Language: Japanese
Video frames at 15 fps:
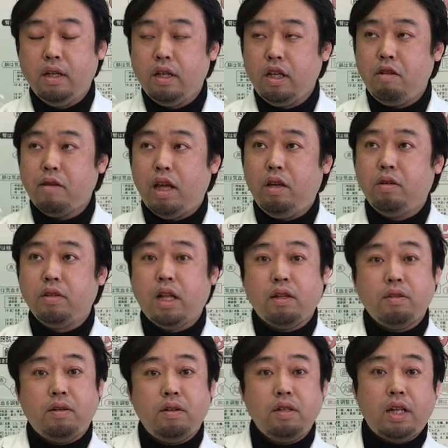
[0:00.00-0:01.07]
今いろんなと
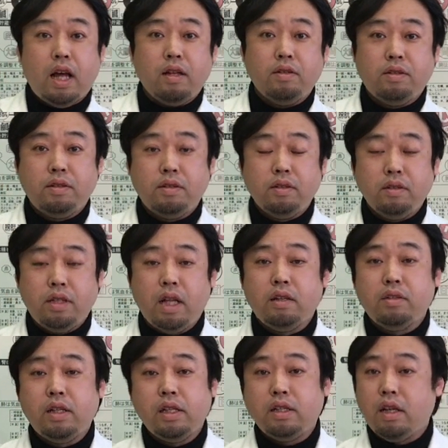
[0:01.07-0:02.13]
ころにあの
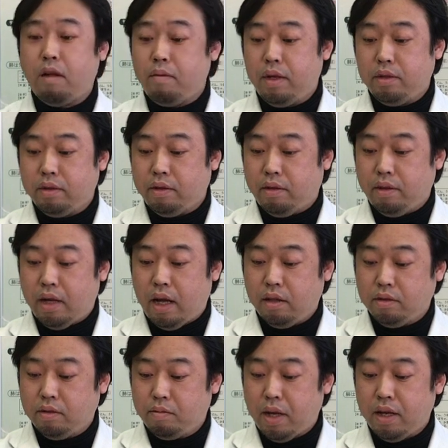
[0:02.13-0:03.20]
ネットで調べるとあ
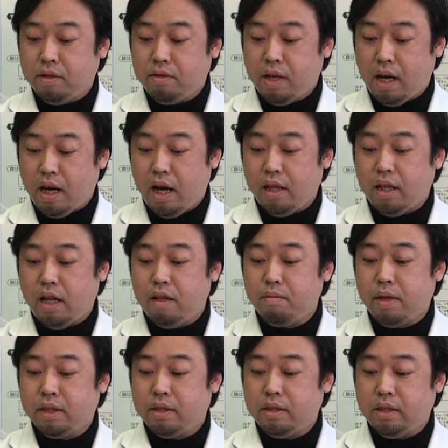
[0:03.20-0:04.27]
の番号が書いてあり
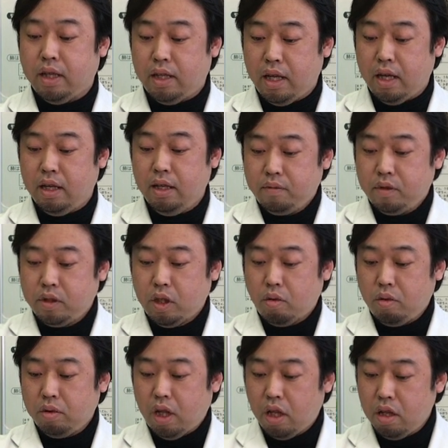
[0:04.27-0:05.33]
ますんでねそして
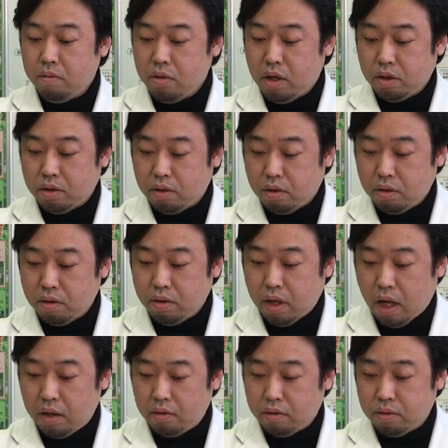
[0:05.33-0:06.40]
この7問がちょっと
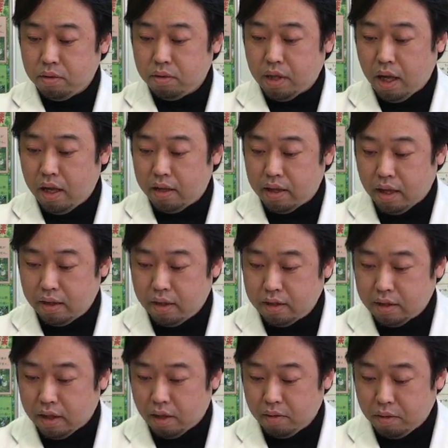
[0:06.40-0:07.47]
あの悩んだんで
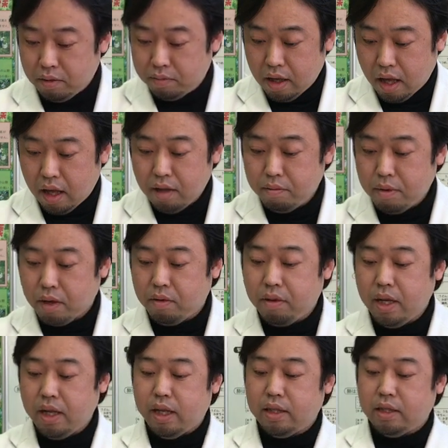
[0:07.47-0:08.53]
すけどあ、まあ、
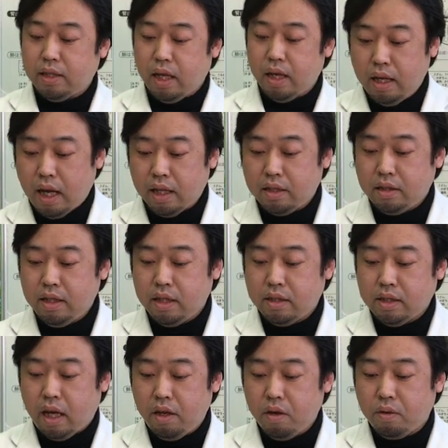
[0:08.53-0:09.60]
これですね発
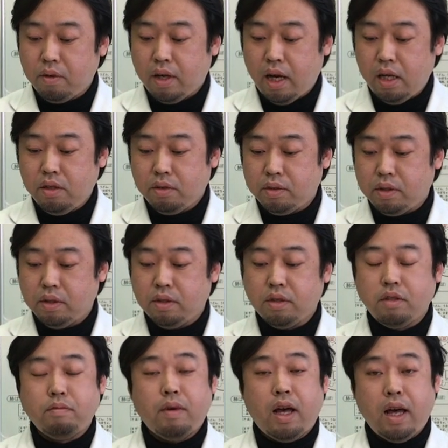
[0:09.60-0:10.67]
熱が4日以上続
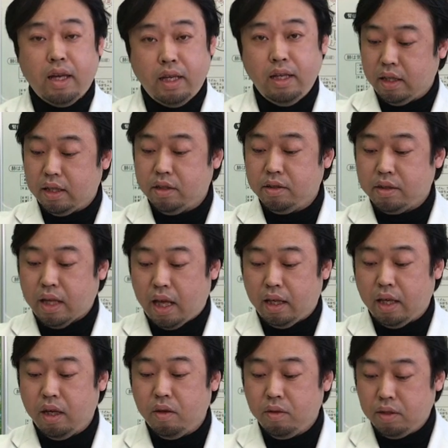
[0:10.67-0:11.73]
く場合きつさ
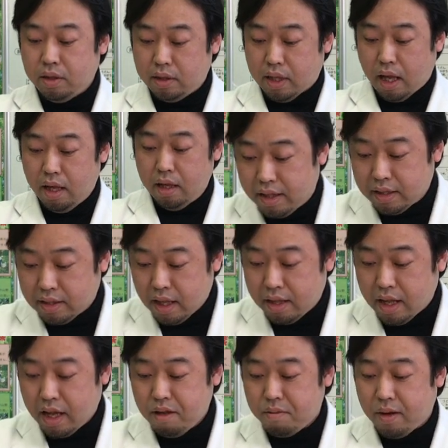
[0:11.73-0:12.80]
息苦しさですね
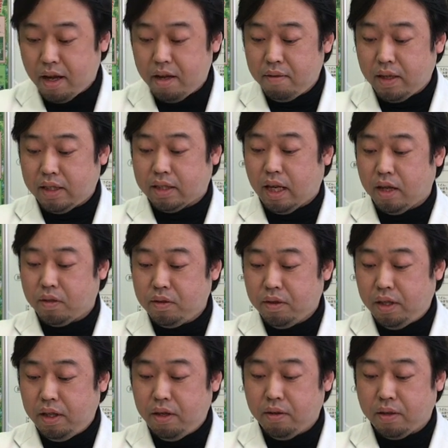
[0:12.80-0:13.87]
ない場合は近く
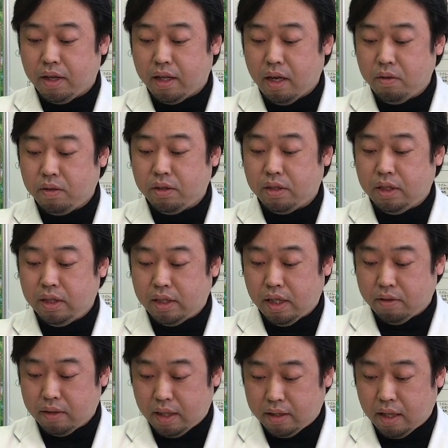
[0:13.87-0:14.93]
の医療機関を受診し
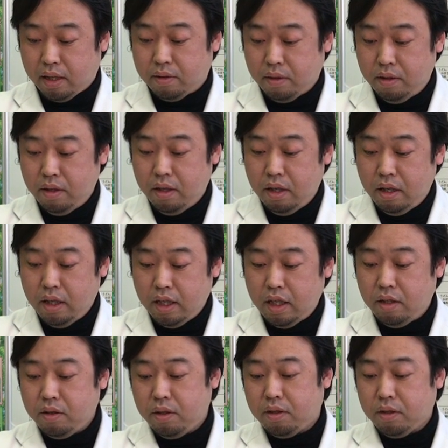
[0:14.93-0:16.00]
てくださいとひ
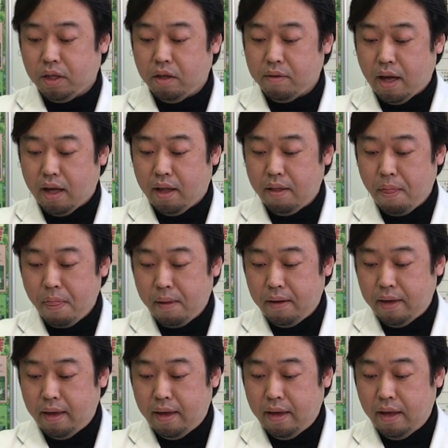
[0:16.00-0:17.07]
どい時は、
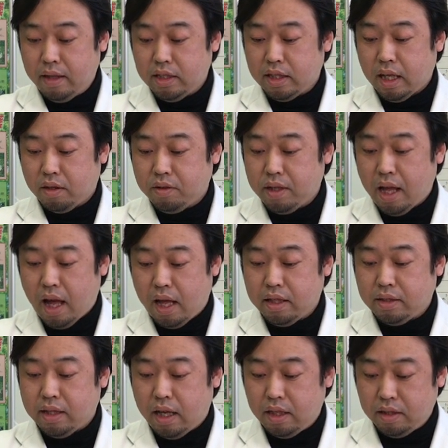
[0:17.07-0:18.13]
えー、自宅で
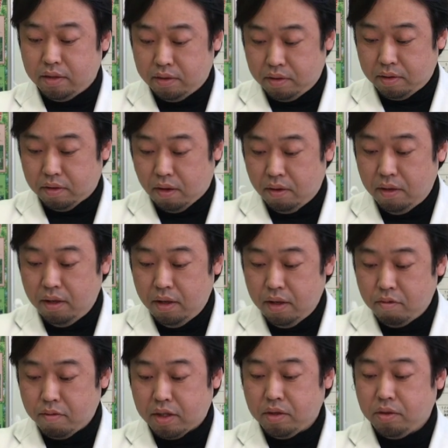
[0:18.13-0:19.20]
安静にすると。
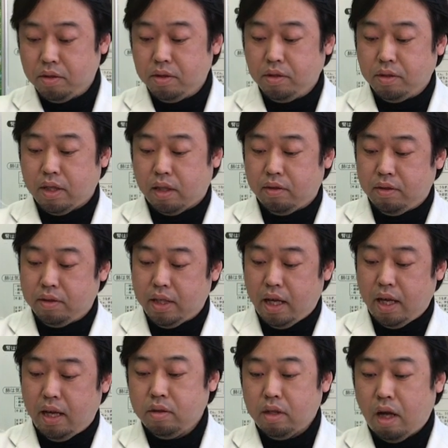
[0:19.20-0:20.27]
まあ、そういう方
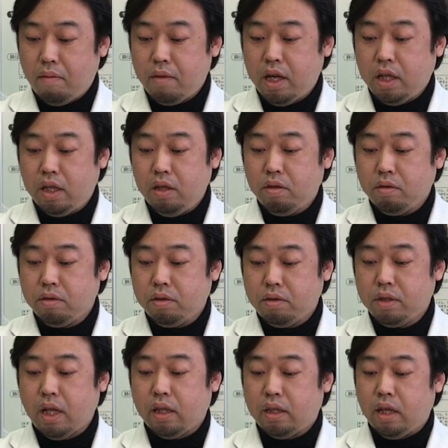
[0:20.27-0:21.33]
であまりひど
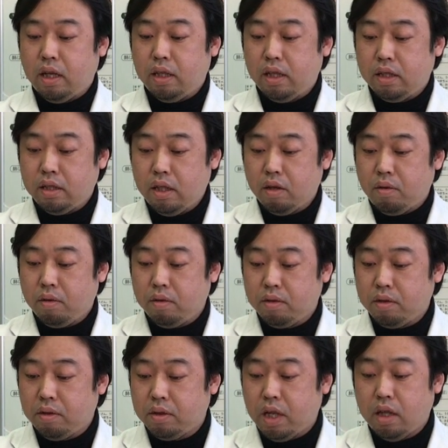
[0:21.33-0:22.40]
そうだったらですねこの
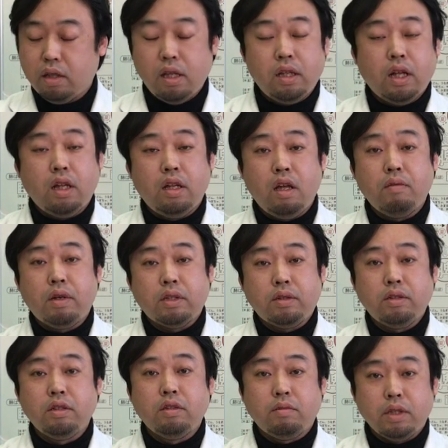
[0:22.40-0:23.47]
相談センターに電話
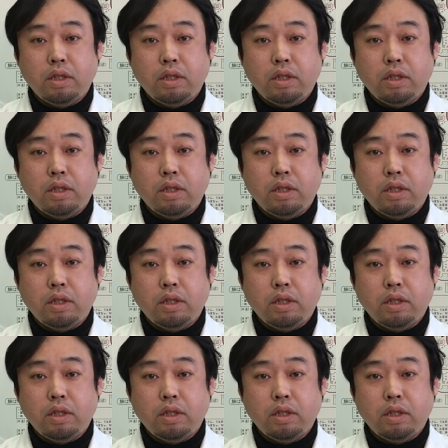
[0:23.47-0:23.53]
するのも